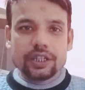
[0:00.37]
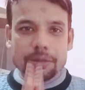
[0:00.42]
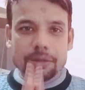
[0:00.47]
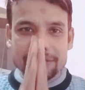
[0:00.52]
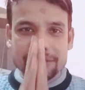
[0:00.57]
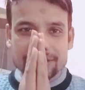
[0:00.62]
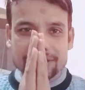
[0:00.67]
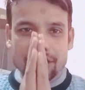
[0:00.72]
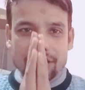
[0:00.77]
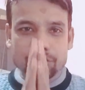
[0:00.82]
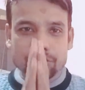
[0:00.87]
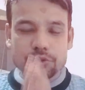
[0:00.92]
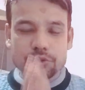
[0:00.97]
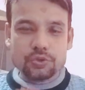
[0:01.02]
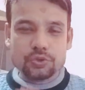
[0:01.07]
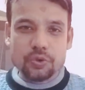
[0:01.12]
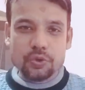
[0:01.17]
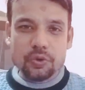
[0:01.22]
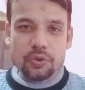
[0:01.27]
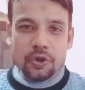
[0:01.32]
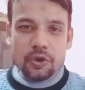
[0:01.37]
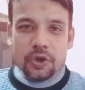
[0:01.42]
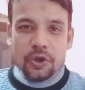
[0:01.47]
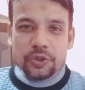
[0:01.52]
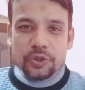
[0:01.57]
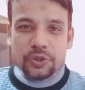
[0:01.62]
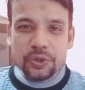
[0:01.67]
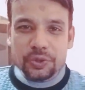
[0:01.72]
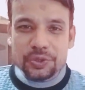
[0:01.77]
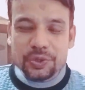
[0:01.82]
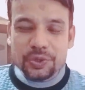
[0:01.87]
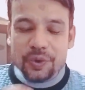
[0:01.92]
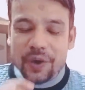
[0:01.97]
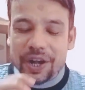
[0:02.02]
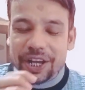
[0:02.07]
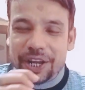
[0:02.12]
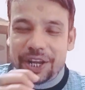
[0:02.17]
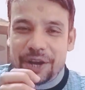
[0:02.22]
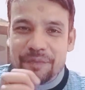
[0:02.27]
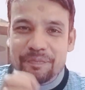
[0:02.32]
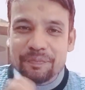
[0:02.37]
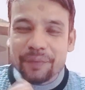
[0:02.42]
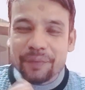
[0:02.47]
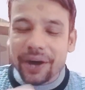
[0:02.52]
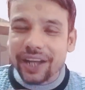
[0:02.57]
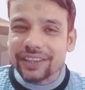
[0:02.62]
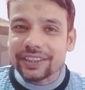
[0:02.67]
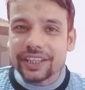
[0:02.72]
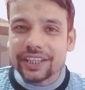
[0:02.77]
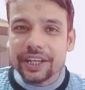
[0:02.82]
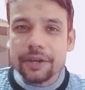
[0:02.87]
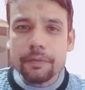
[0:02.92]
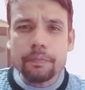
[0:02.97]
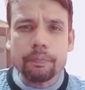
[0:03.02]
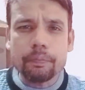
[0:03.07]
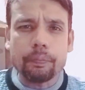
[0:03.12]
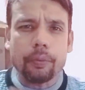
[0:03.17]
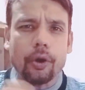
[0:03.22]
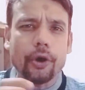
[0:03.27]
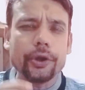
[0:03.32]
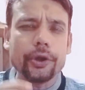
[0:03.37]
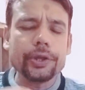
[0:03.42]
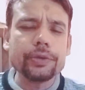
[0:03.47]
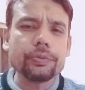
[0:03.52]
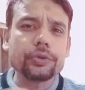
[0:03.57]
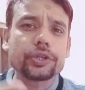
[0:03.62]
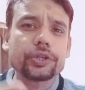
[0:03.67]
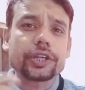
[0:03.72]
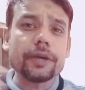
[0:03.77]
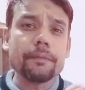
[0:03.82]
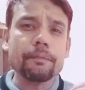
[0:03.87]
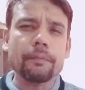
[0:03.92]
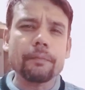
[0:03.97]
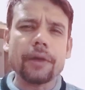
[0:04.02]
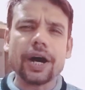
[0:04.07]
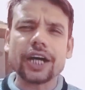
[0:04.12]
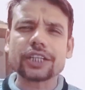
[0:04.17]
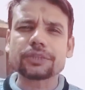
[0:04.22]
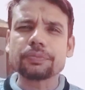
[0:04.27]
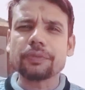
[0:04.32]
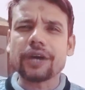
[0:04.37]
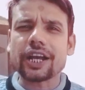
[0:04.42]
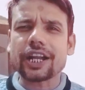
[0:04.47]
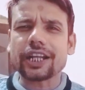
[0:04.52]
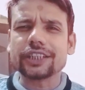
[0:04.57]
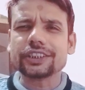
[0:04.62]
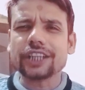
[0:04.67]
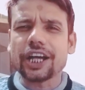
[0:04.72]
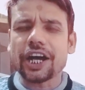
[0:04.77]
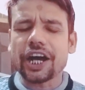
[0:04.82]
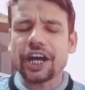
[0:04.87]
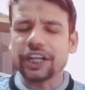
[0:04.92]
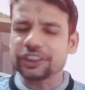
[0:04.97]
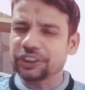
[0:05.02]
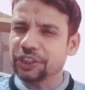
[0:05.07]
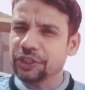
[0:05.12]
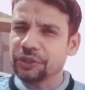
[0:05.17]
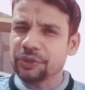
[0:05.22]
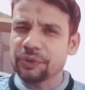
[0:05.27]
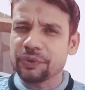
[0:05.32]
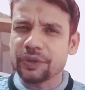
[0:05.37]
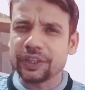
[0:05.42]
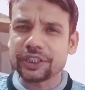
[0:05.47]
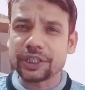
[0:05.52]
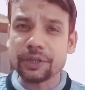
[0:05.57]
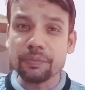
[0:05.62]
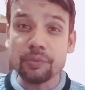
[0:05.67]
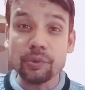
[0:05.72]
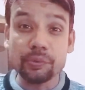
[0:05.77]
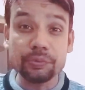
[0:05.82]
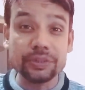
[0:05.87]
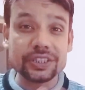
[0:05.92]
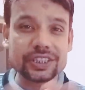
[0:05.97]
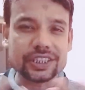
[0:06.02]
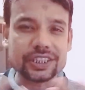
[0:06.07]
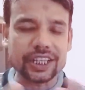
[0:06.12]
नमस्कार दोस्तों दोस्तों अगर हम बात करें बॉलीवुड के मास महाराजा अजय देवगन की मूवी